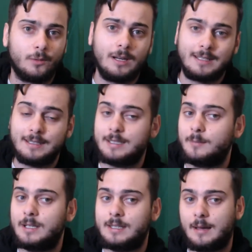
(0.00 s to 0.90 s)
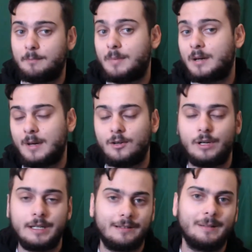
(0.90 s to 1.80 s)
quella sensibilità per me
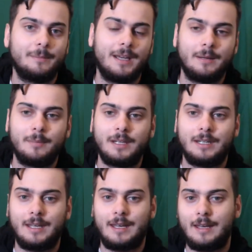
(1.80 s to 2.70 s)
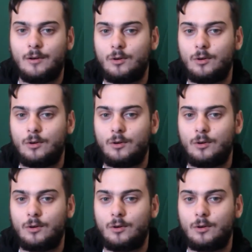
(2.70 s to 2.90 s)
non andava bene perché